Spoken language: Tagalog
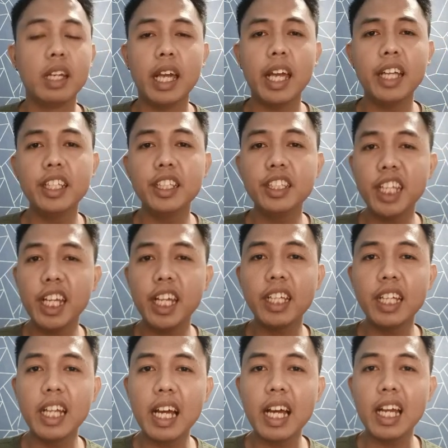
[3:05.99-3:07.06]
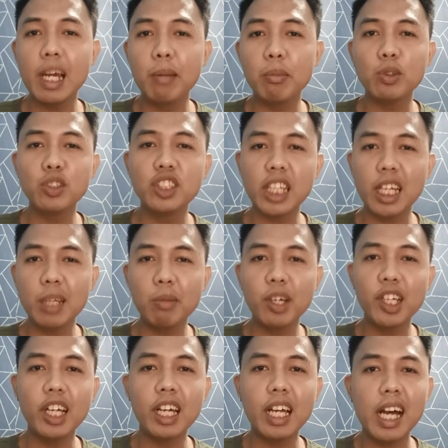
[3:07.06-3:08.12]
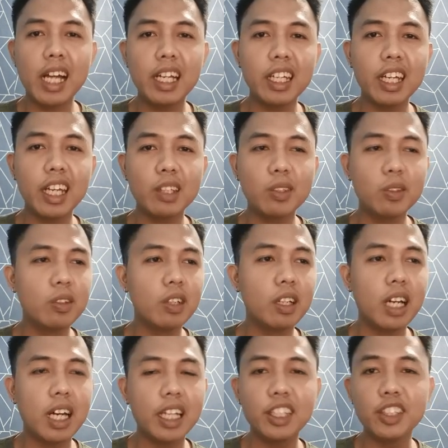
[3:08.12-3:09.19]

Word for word: And hindi rin nila alam kung saan manggagaling itong uh,